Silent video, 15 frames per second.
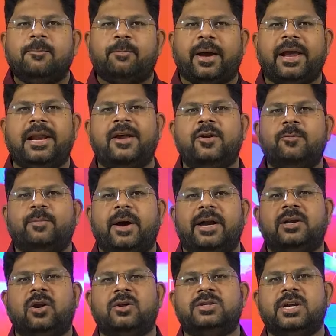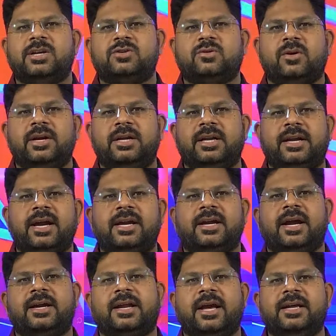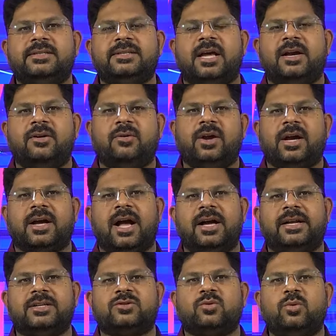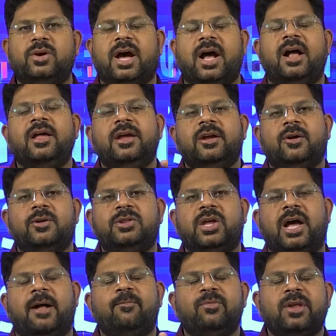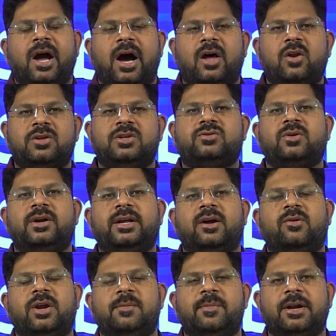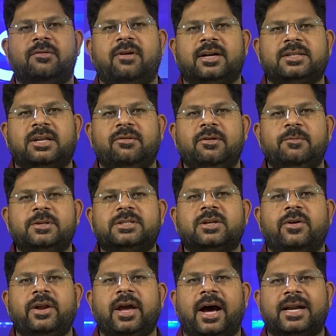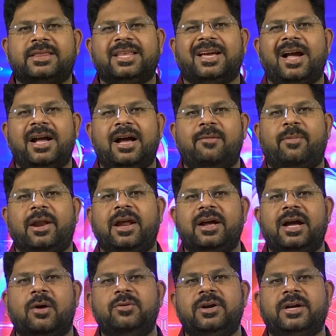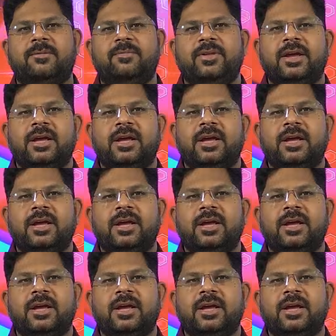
పైలను పార్టీలో చేర్చుకొని టికెట్ కేటాయించాలని కూడా కాంగ్రెస్ కూడా కొంత ఆలోచిస్తున్నట్టుగా కూడా మనకు వార్తలు వినిపిస్తూ ఉన్నాయి ఆర్థికంగా బలంగా ఉండటం